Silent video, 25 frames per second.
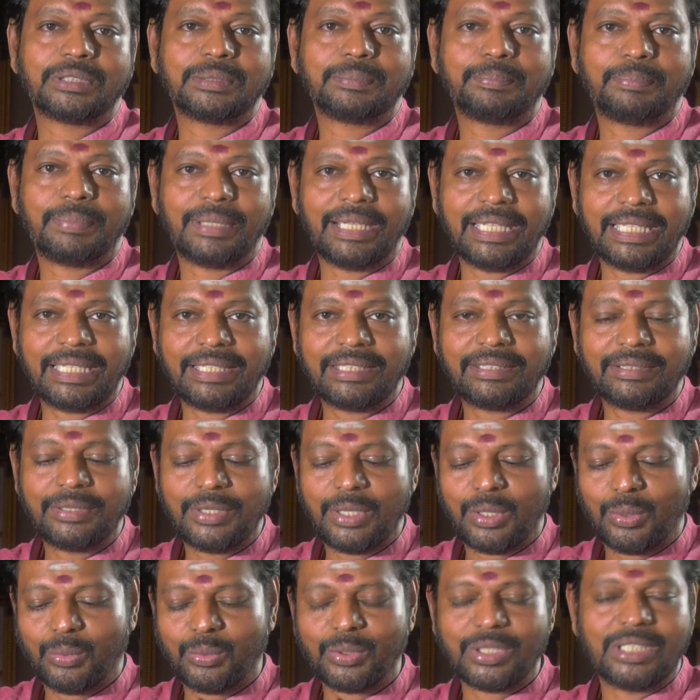ஒரு பழைய
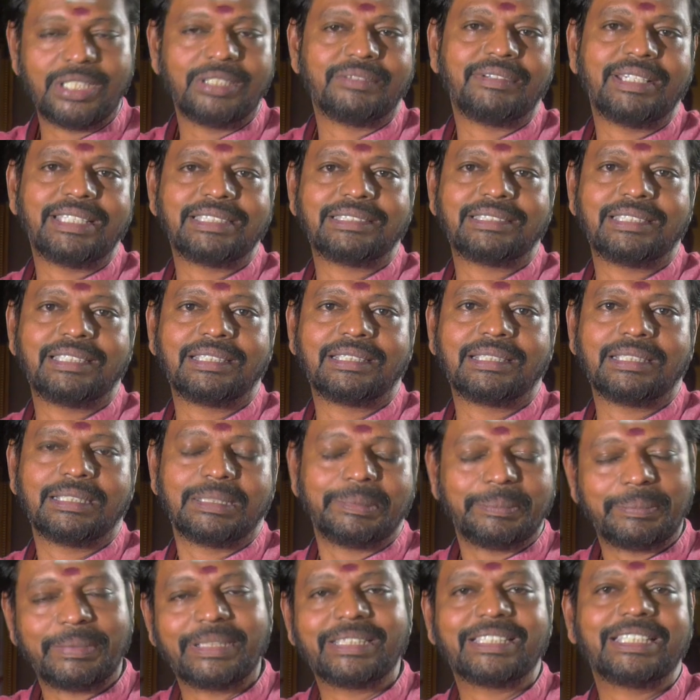ஒரு டிவைஸ் இருக்குது
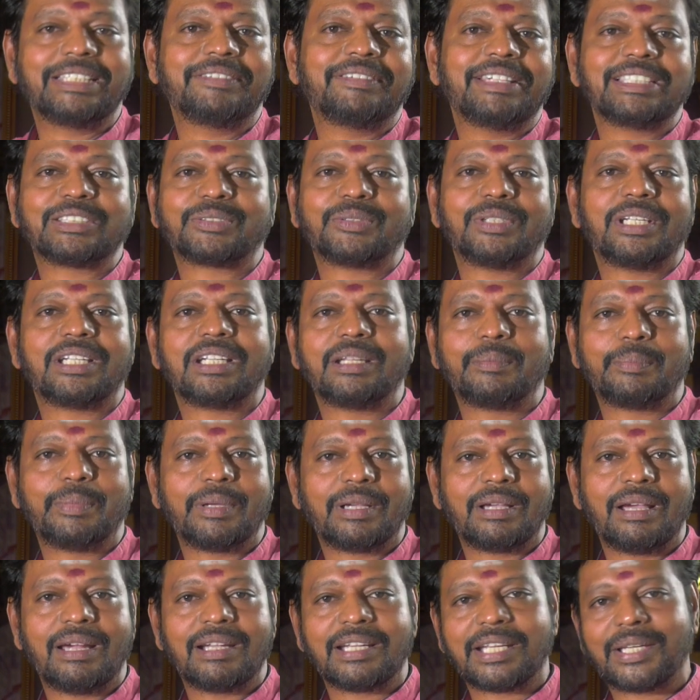இந்த அந்த டிவைஸ் கூட நான்
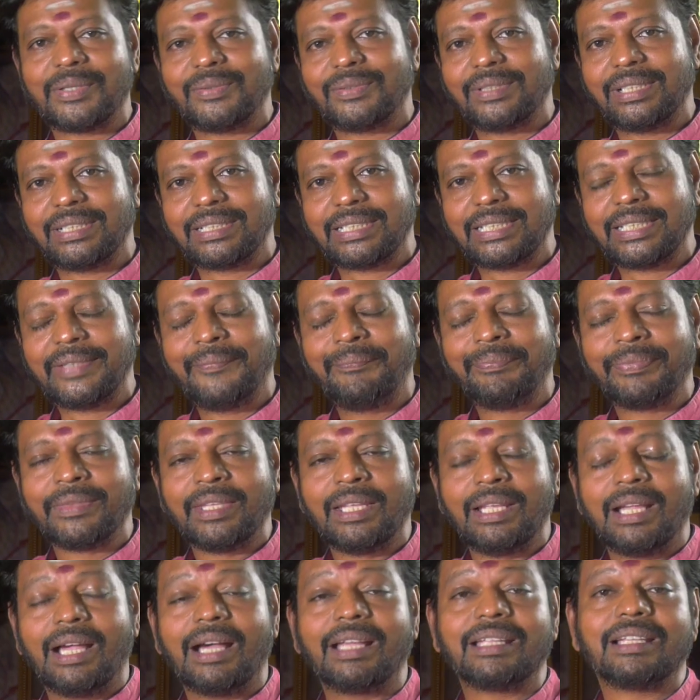இப்போ காட்டுறேன் உங்களுக்கு
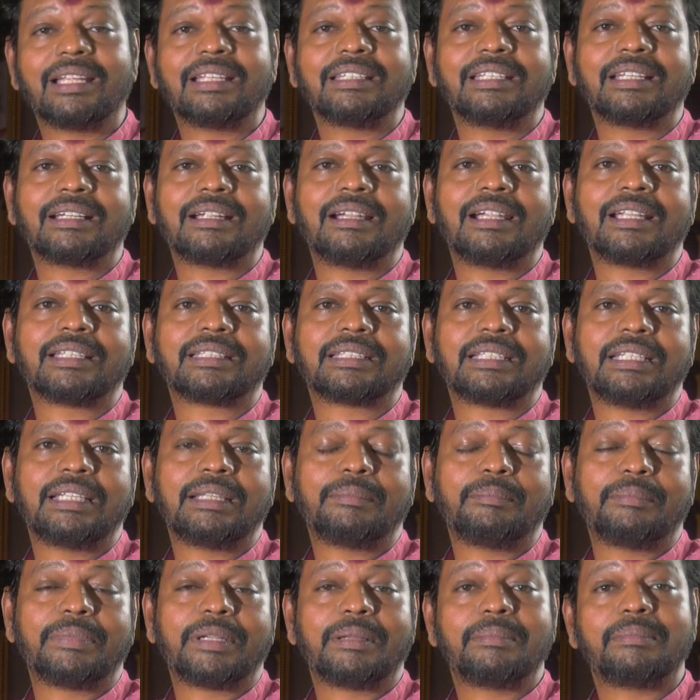அதெல்லாம் அந்த
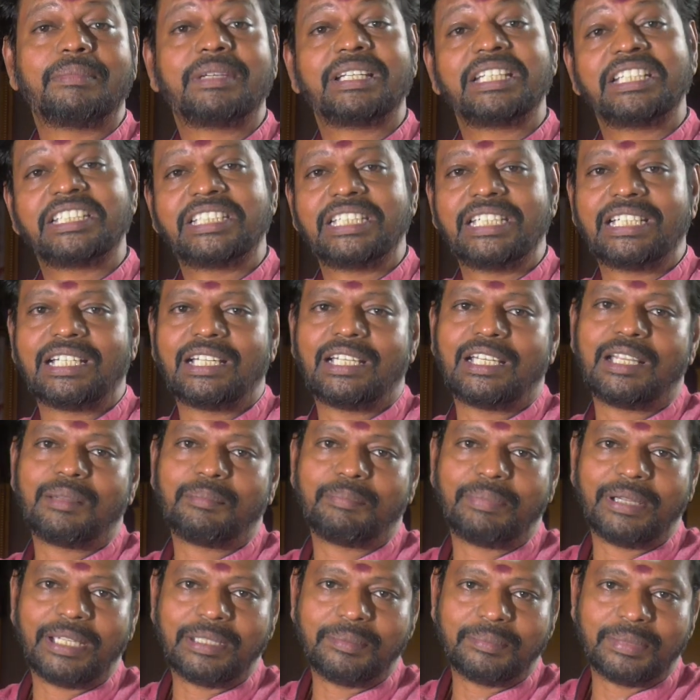காலத்தில் பிரம்ம
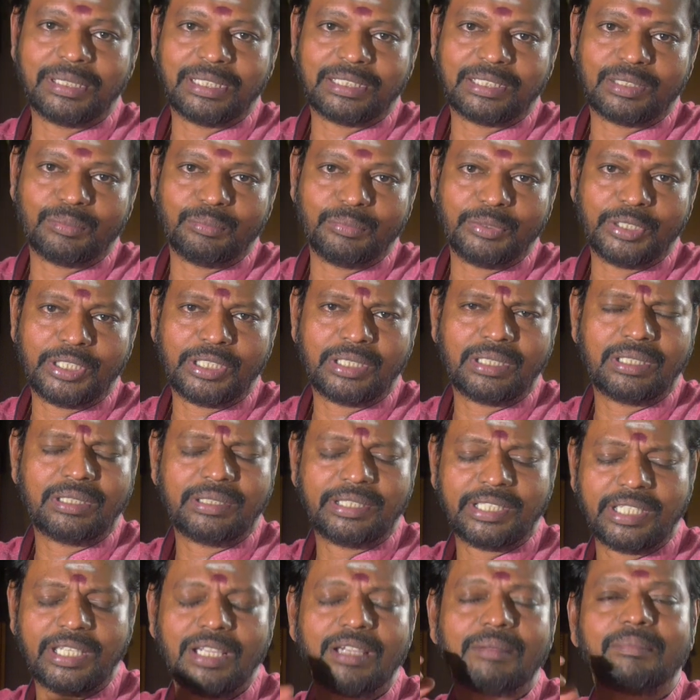ரிஷிகள்லாம் பயன்படுத்தின
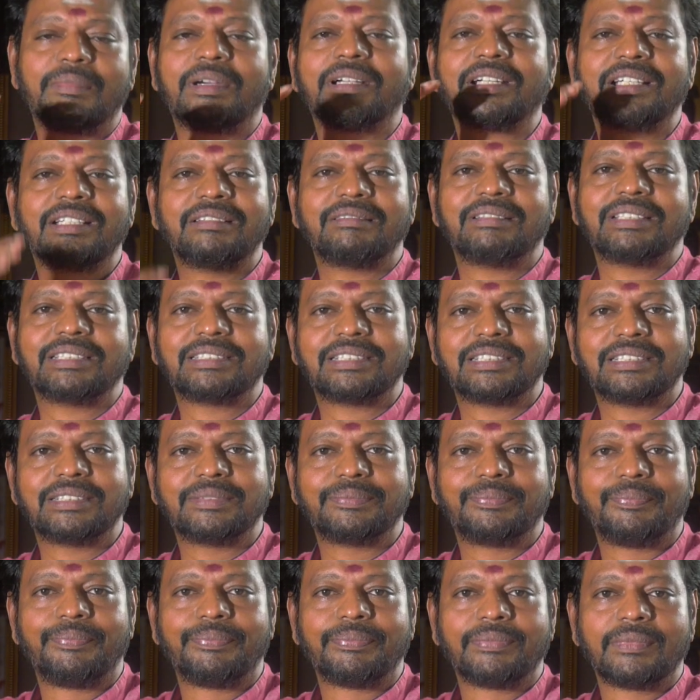முக்கியமான டிவைஸ்
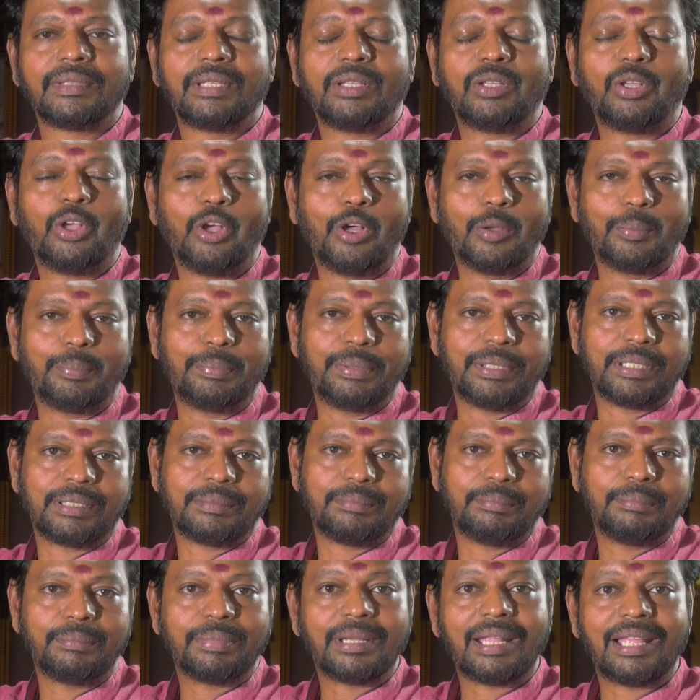இது
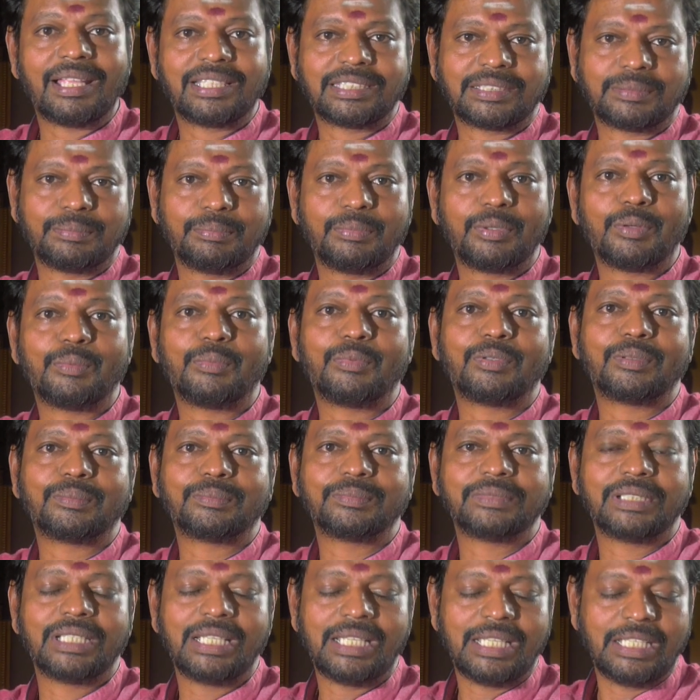காப்பர் பிராஸ்
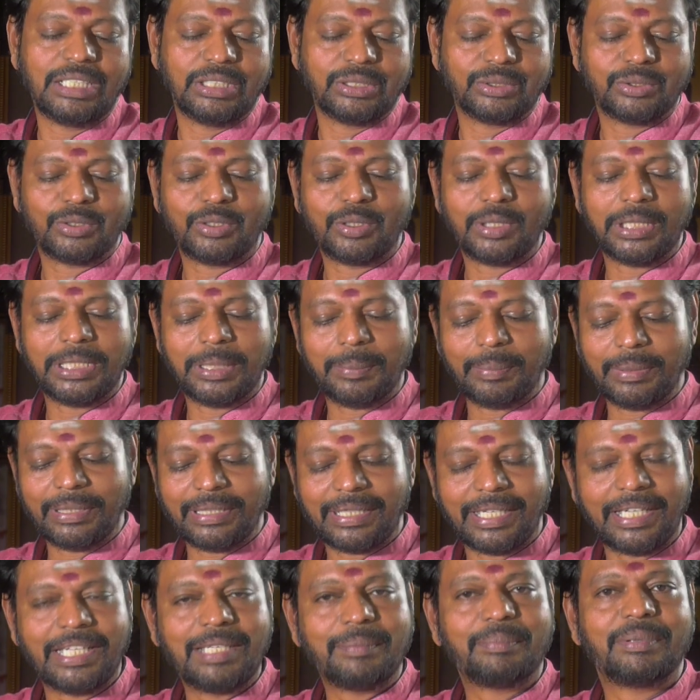பமம் ஸோ இப்போ
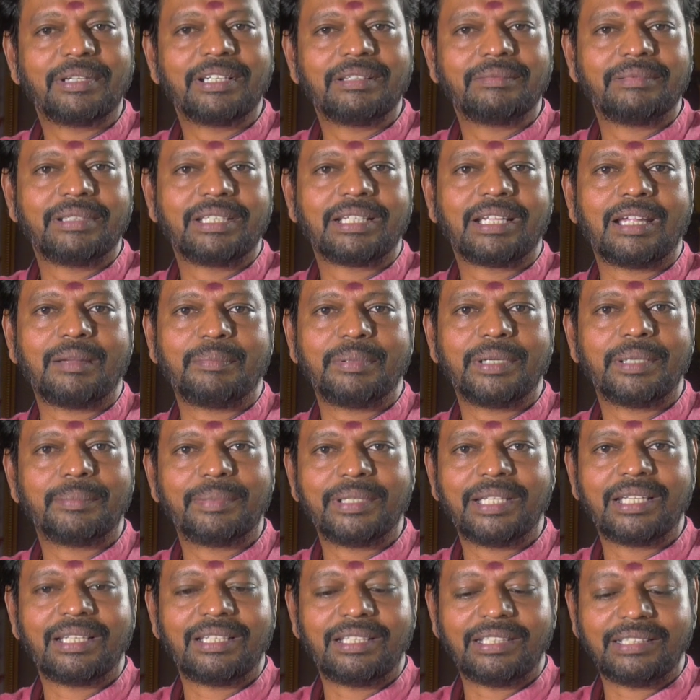இது ரெடி பண்ண பிறகு அப்படி
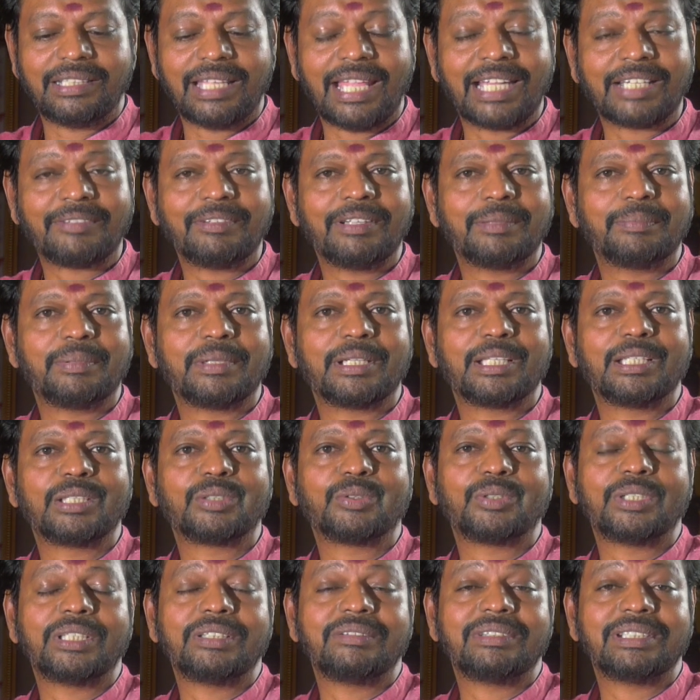அப்படிலாம் இது ஆக்டிவேட்
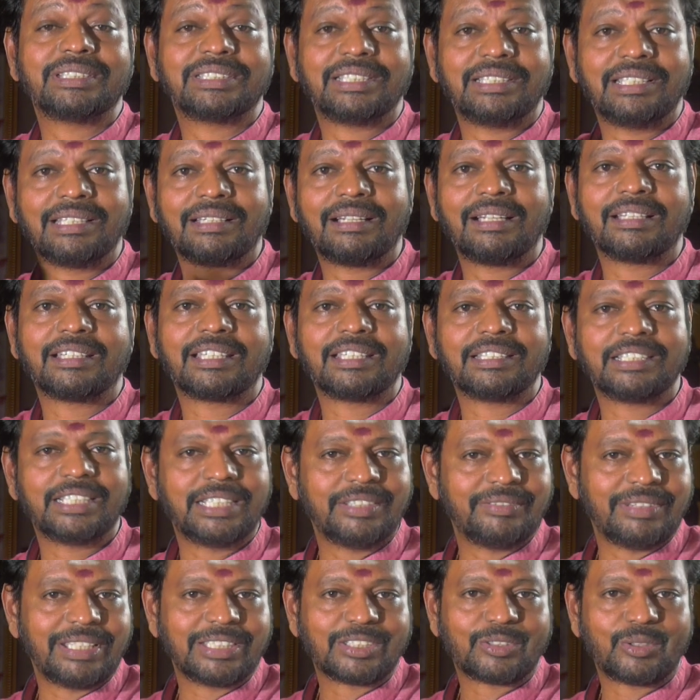பண்ணுறதுக்கு ஒரு டிவைஸ் இந்த காலத்தில்
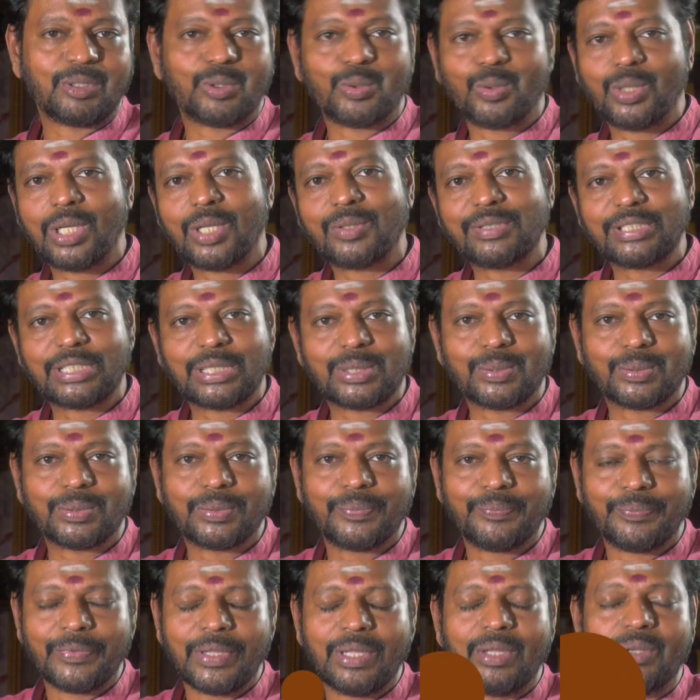இந்த டிவைஸ்க்குள்ளே உள்ளே வச்சுருவோம்